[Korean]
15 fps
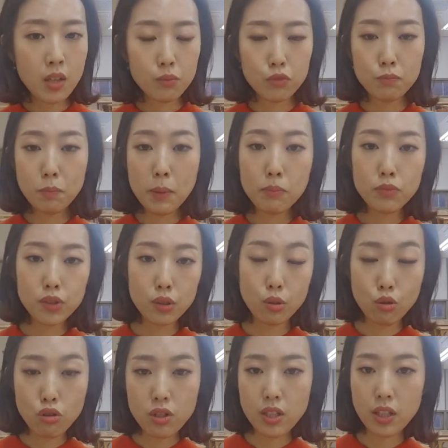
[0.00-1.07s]
문법 문제로
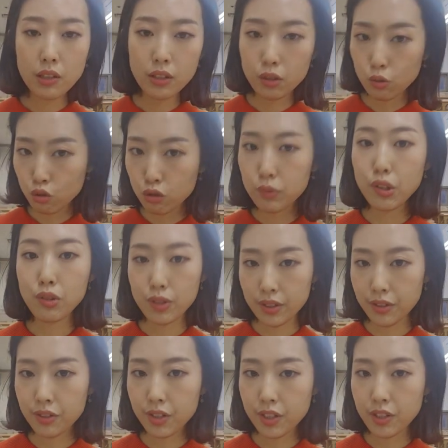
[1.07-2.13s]
출제가 된 건
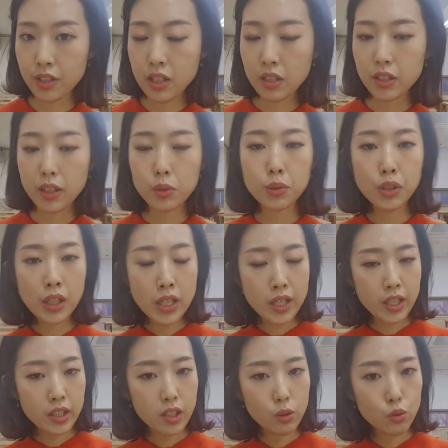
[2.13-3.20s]
투부정사였어요. 그리고
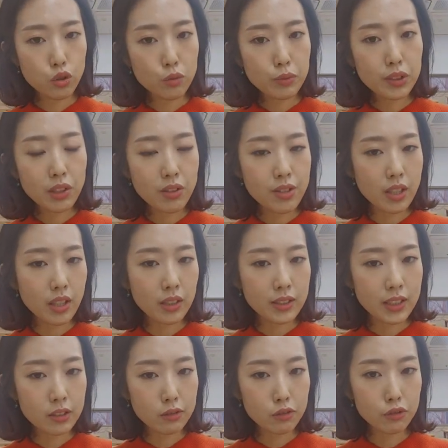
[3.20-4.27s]
이 투부정사랑
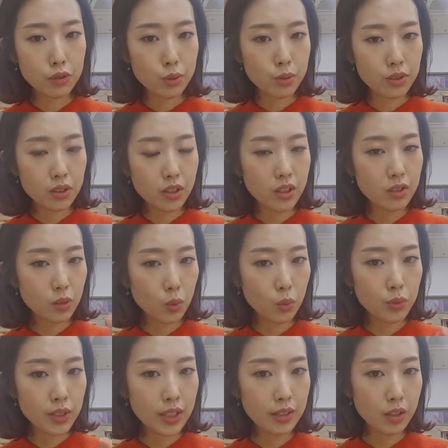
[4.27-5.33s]
짝꿍으로 쓰이는
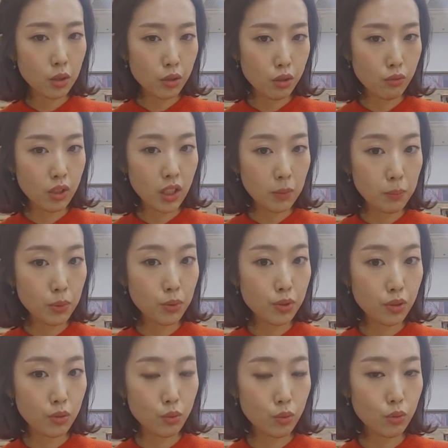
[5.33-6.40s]
동사들 역시 우리
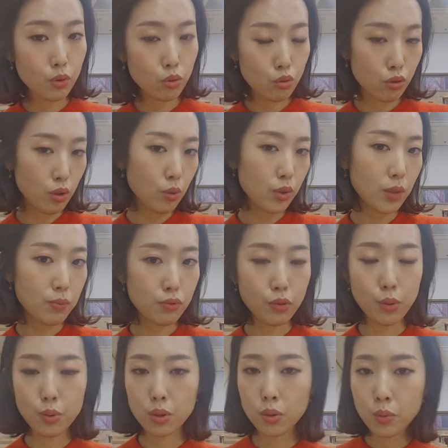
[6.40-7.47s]
대표적으로 주교제,
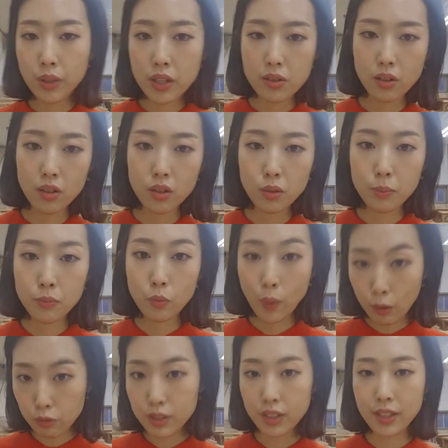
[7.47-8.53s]
부교제 통해서
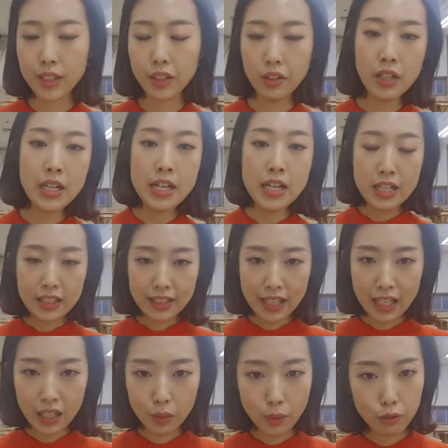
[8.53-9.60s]
외우잖아요.
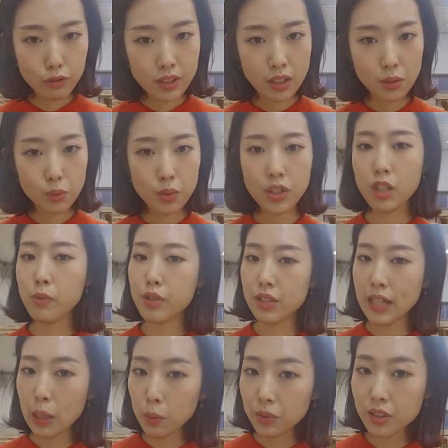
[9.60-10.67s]
다 외우지 않고 시험에서
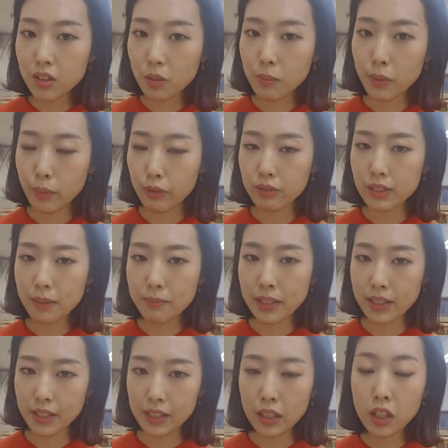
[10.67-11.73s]
나오는 것만 외운단
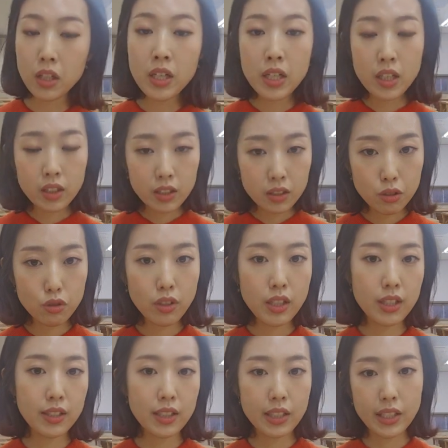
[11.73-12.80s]
말이에요. 그 중에
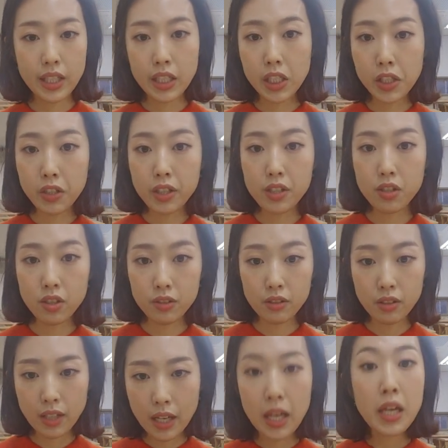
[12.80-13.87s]
하나가
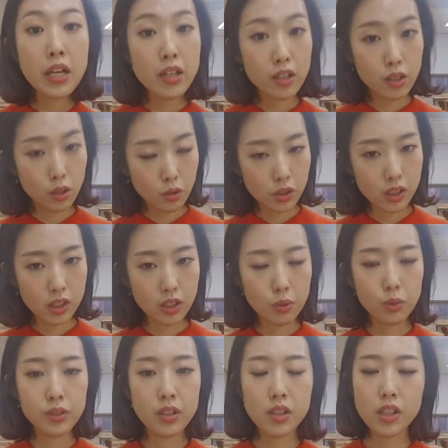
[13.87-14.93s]
encourage였는데 역시
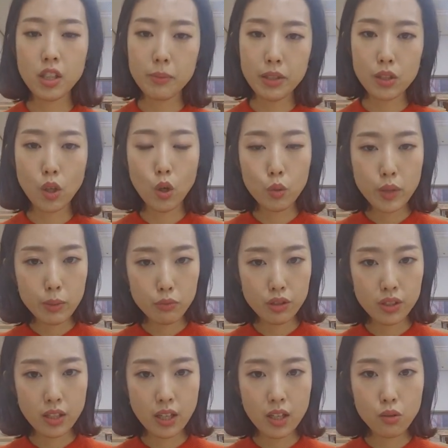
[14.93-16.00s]
오늘 시험에서 어휘
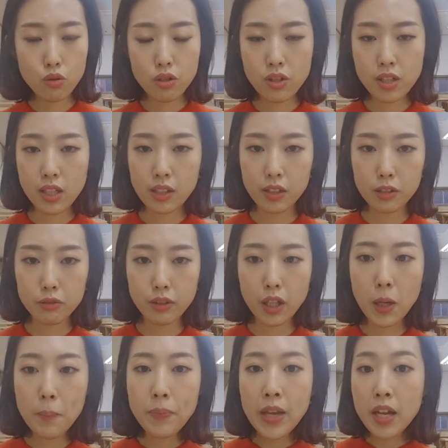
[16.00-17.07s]
문제 출제가
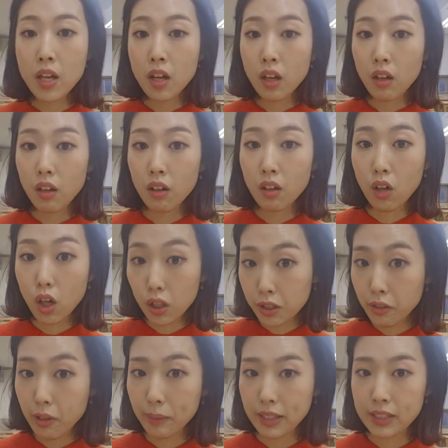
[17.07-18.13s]
됐고요. 어,
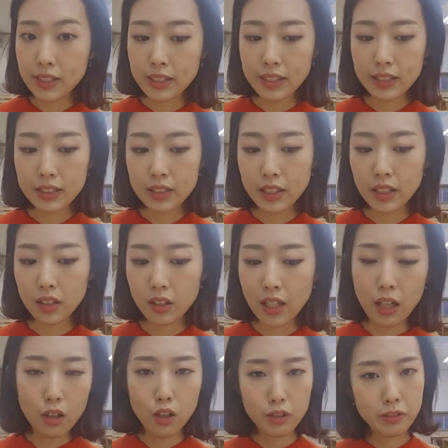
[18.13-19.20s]
agree 마찬가지
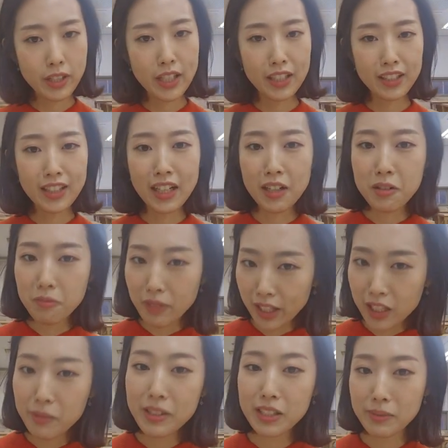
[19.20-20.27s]
아, agree가 아니라
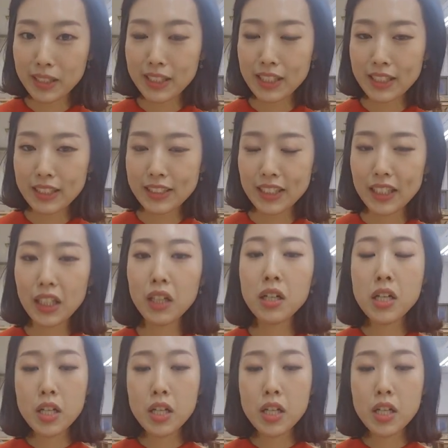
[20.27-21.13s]
recommend 마찬가지예요.